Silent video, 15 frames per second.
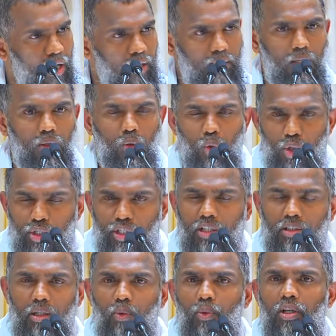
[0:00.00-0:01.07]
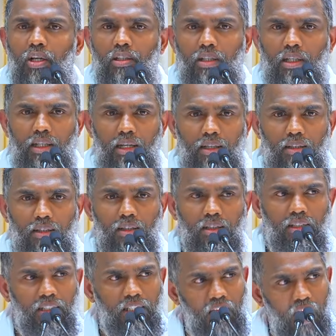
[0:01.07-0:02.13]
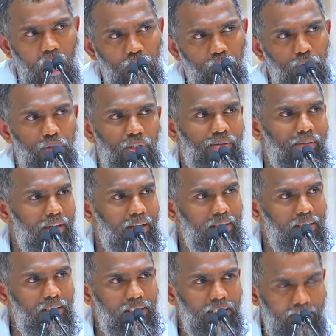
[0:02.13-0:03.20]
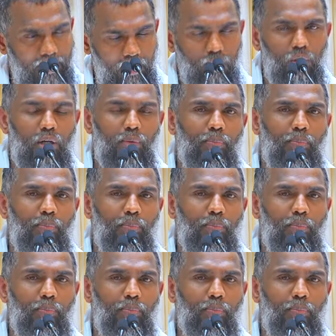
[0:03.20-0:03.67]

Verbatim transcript: தன் குற்றத்தை உணர தெரியாது நான் குற்றவாளி எனக்குள்ள